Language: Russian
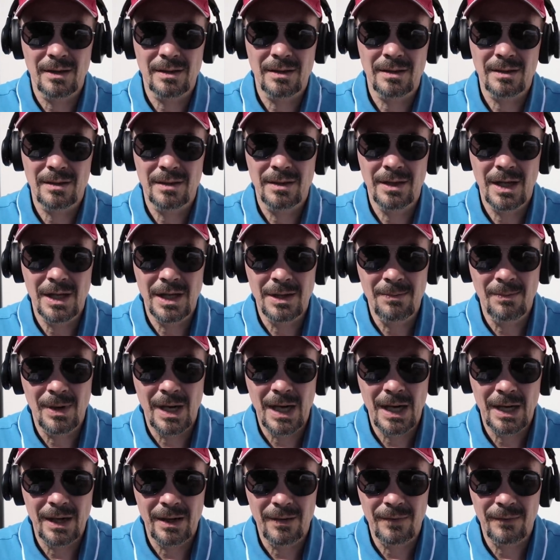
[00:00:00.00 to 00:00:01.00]
э,
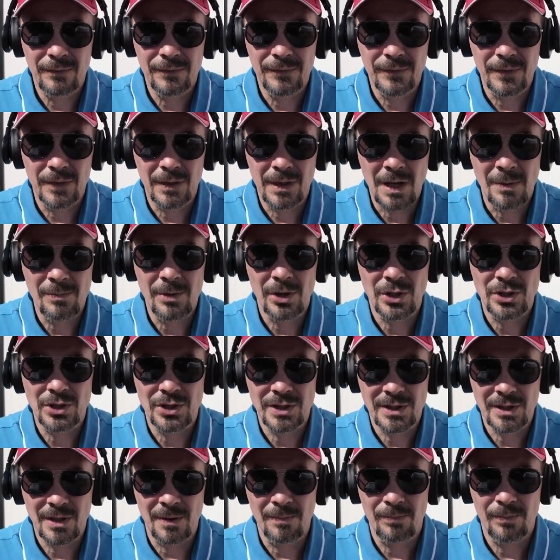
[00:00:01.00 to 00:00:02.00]
нанимали в
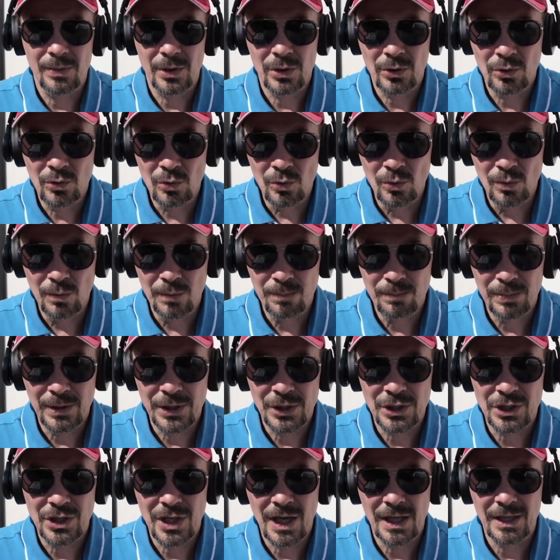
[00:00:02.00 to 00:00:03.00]
коммерческом порту
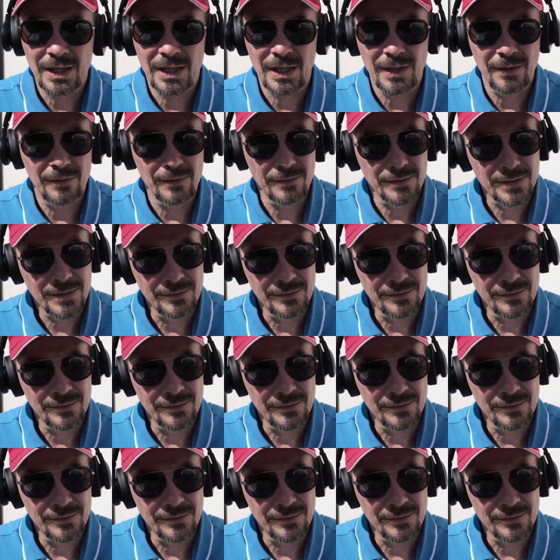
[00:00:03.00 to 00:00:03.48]
площадки,